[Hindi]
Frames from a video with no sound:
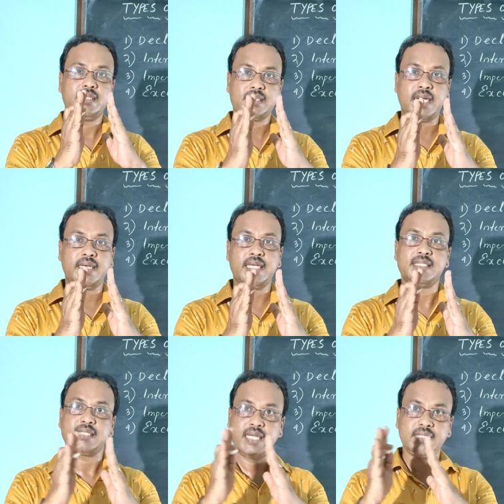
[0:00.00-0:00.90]

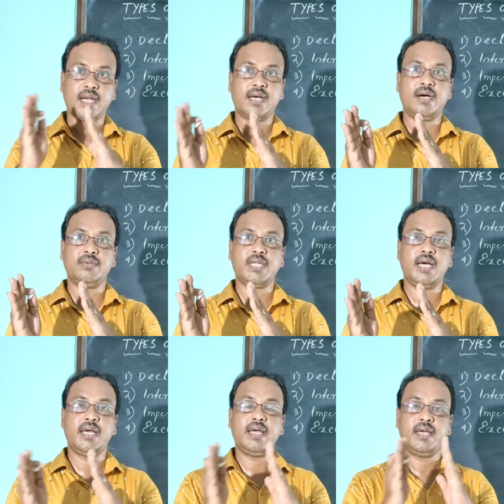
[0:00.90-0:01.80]
सेंटेंस तीन तरह का होता
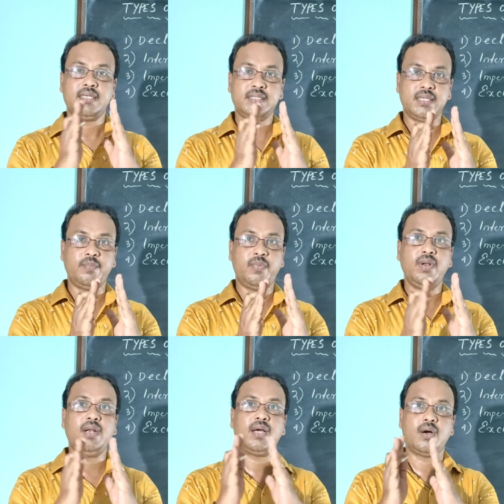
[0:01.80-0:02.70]
है
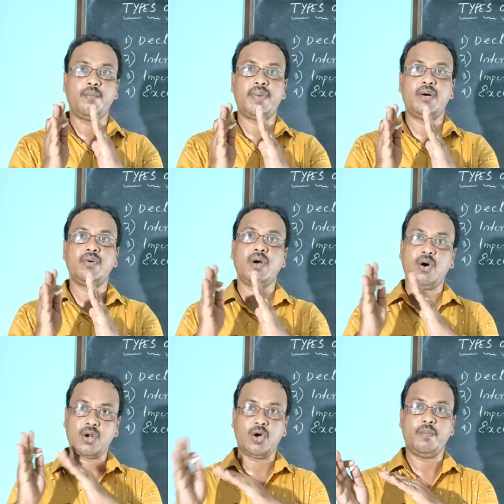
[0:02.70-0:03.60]
सिंपल कंपाउंड
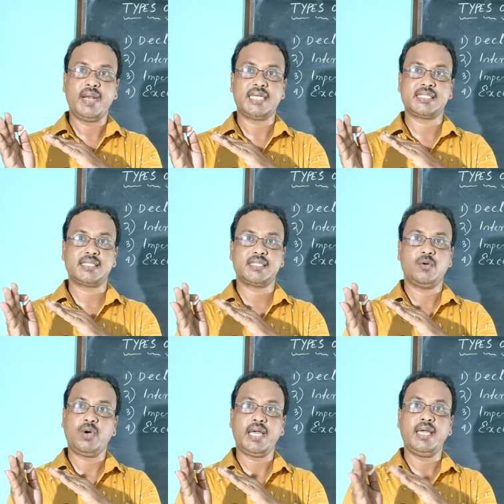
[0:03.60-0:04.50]
और कॉम्प्लेक्स
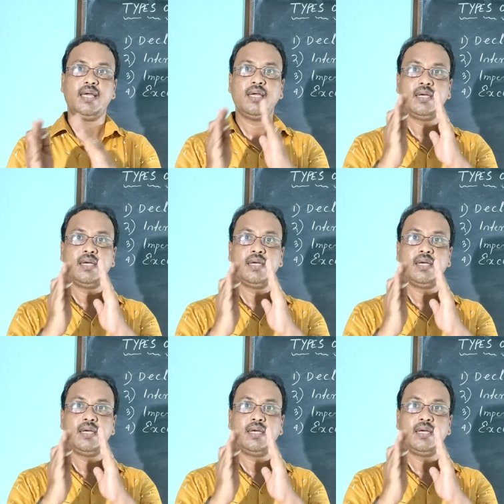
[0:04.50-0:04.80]
ओके okay?